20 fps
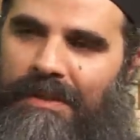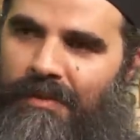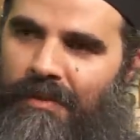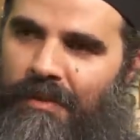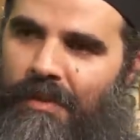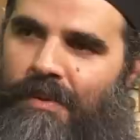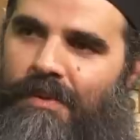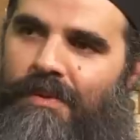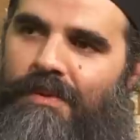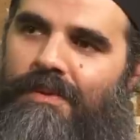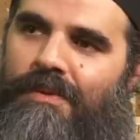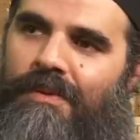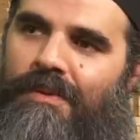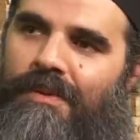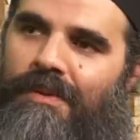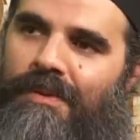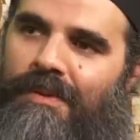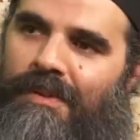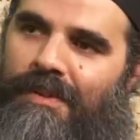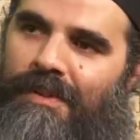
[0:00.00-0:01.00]
Это
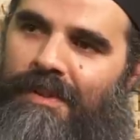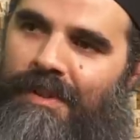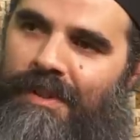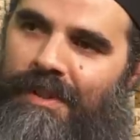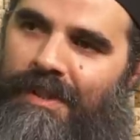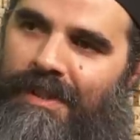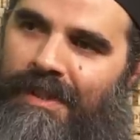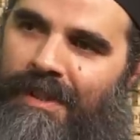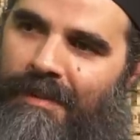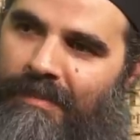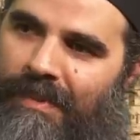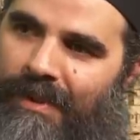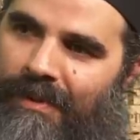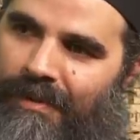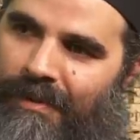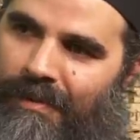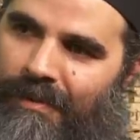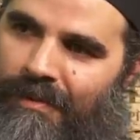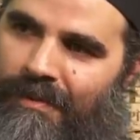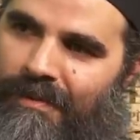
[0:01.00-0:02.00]
отношение отца и
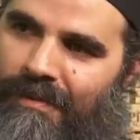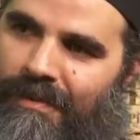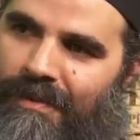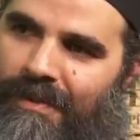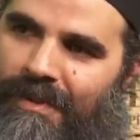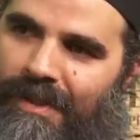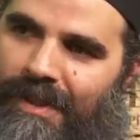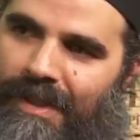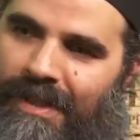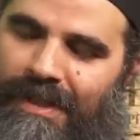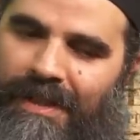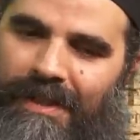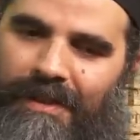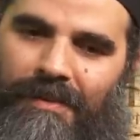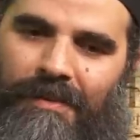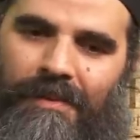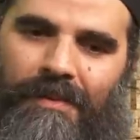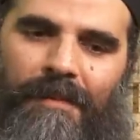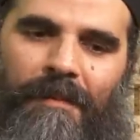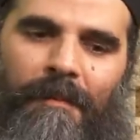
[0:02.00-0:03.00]
ребенка,
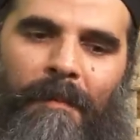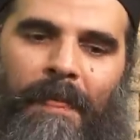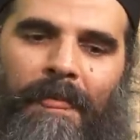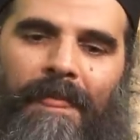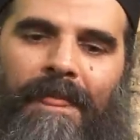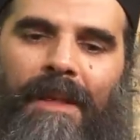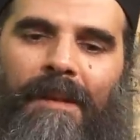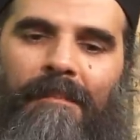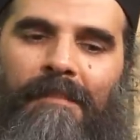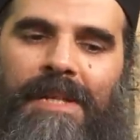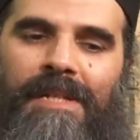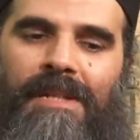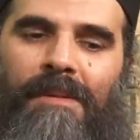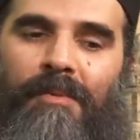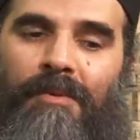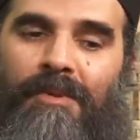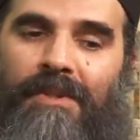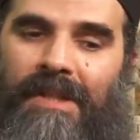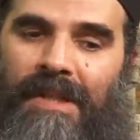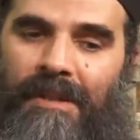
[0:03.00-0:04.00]
сына,
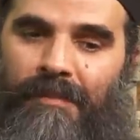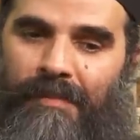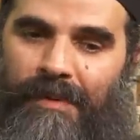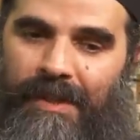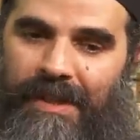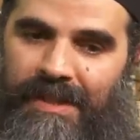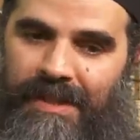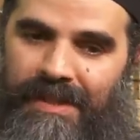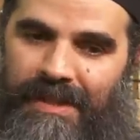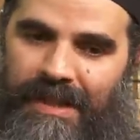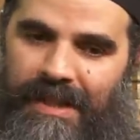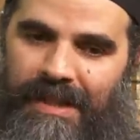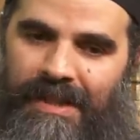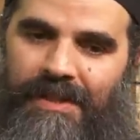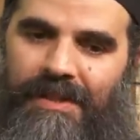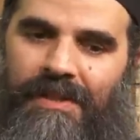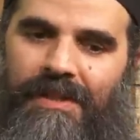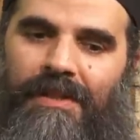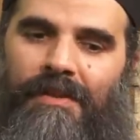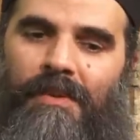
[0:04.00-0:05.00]
в которых духовный
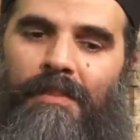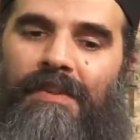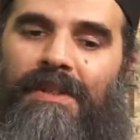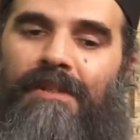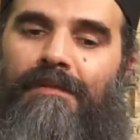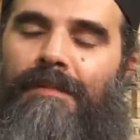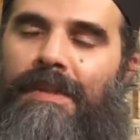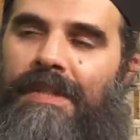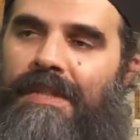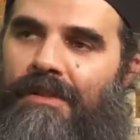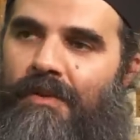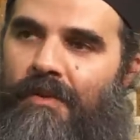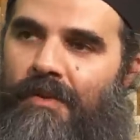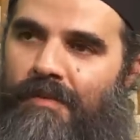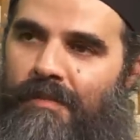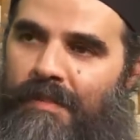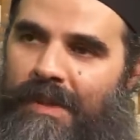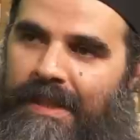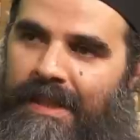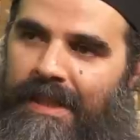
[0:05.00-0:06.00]
отец помогает молодому
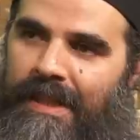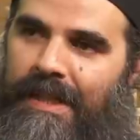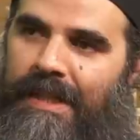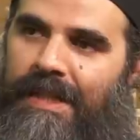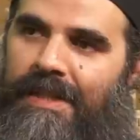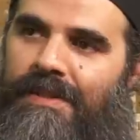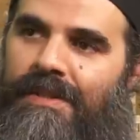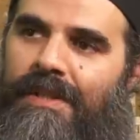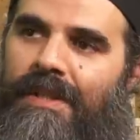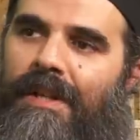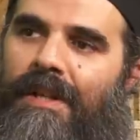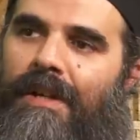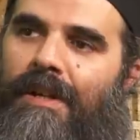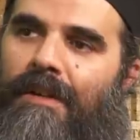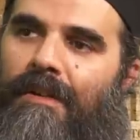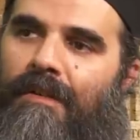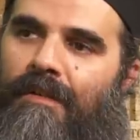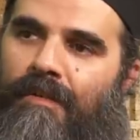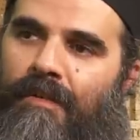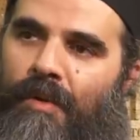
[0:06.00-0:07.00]
человеку,
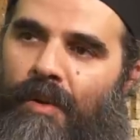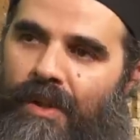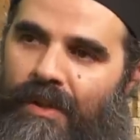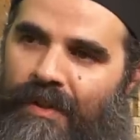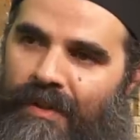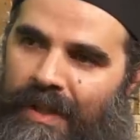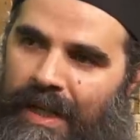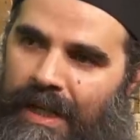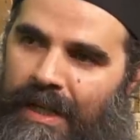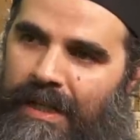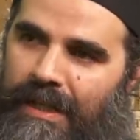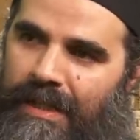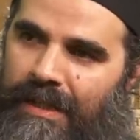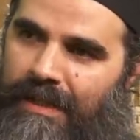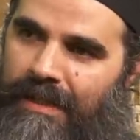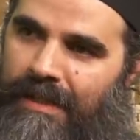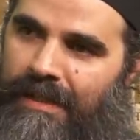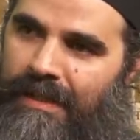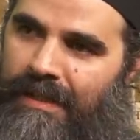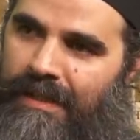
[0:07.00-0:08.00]
маленькому ребенку,
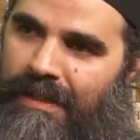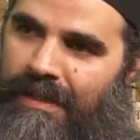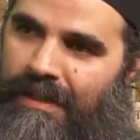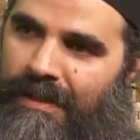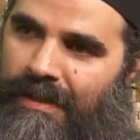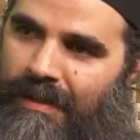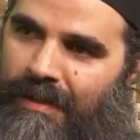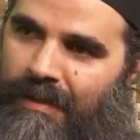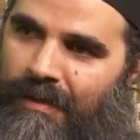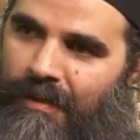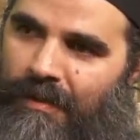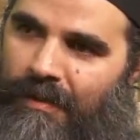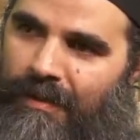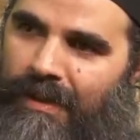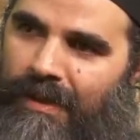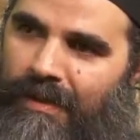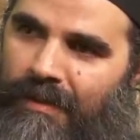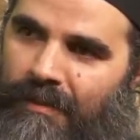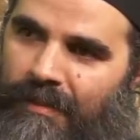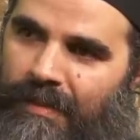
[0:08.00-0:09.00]
узнать
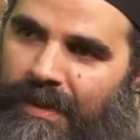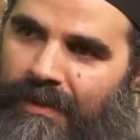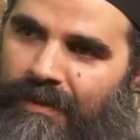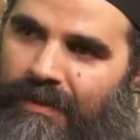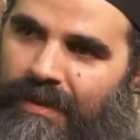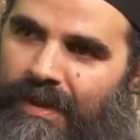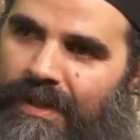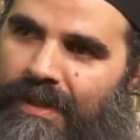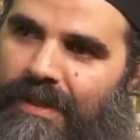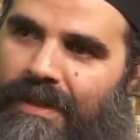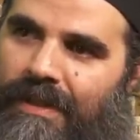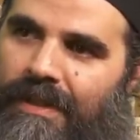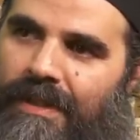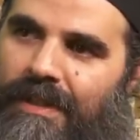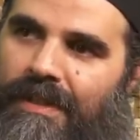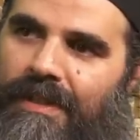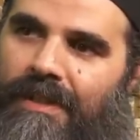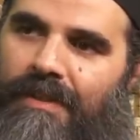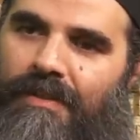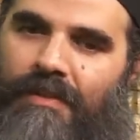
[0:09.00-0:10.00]
любовь Божию.
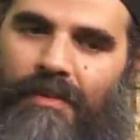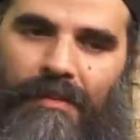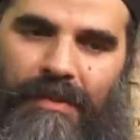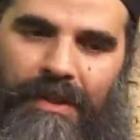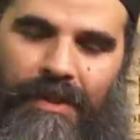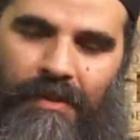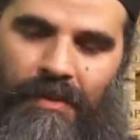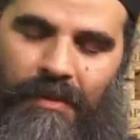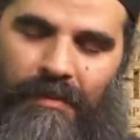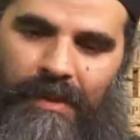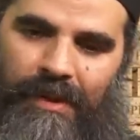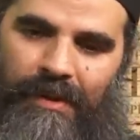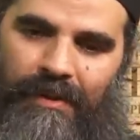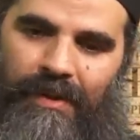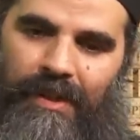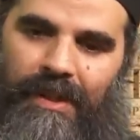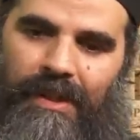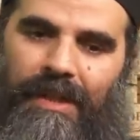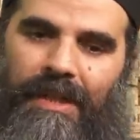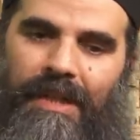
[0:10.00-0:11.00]
У
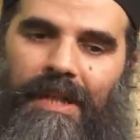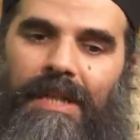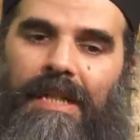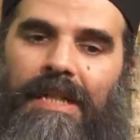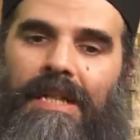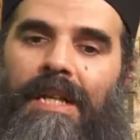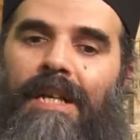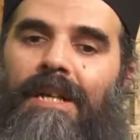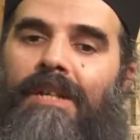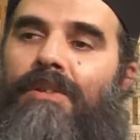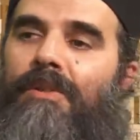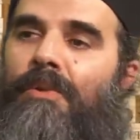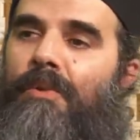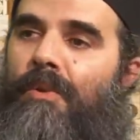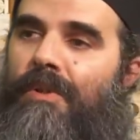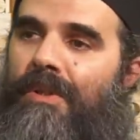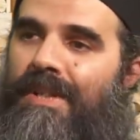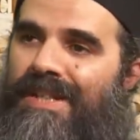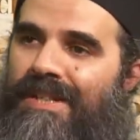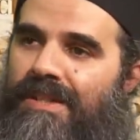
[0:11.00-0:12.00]
маленького ребенка,
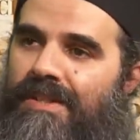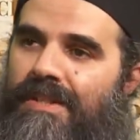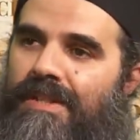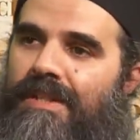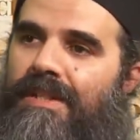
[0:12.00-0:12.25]
скорее